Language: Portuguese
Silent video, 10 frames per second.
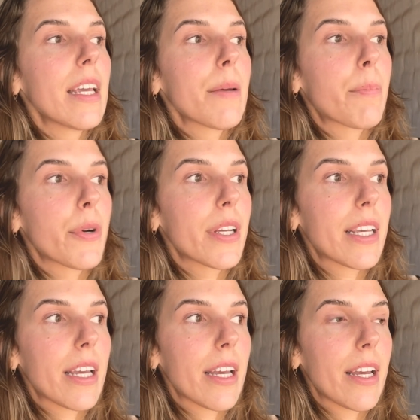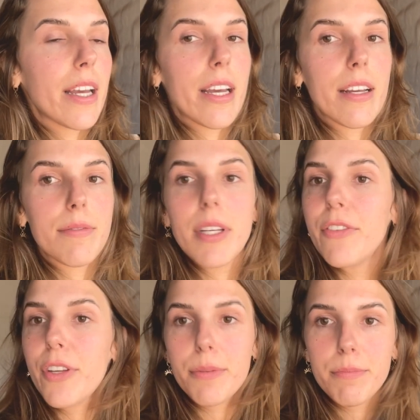Porque,
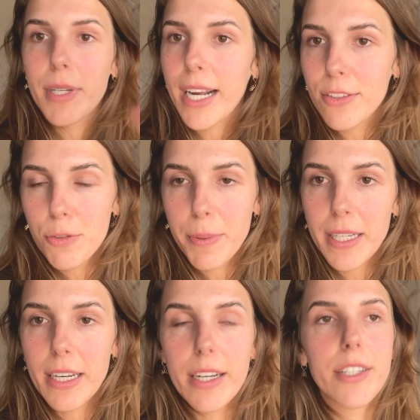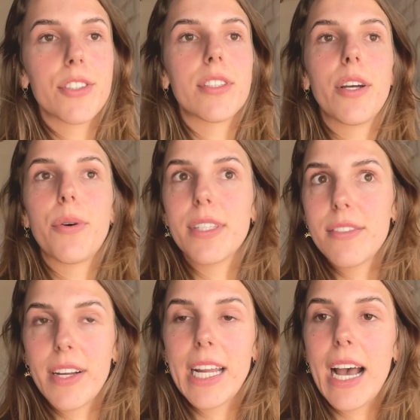enfim, mercado super grande, tem coisas
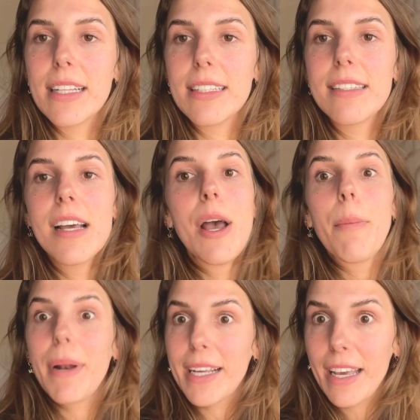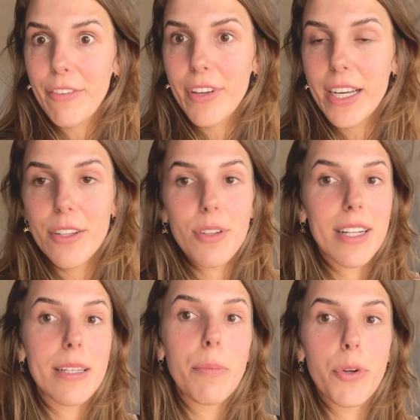variadas. Para quem é vegano, lá
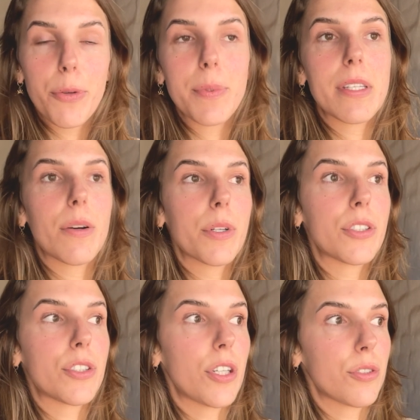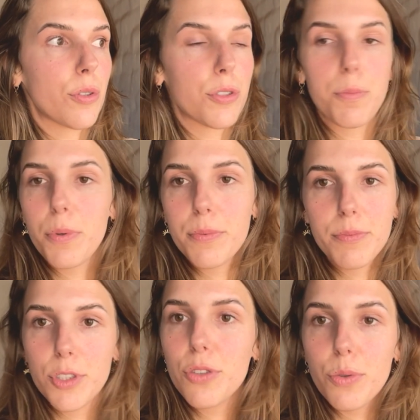tem muita opção. A gente achou, tipo,
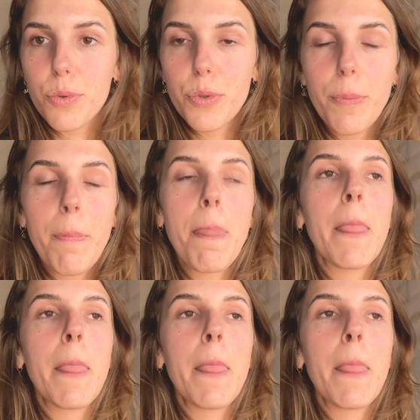de tudo.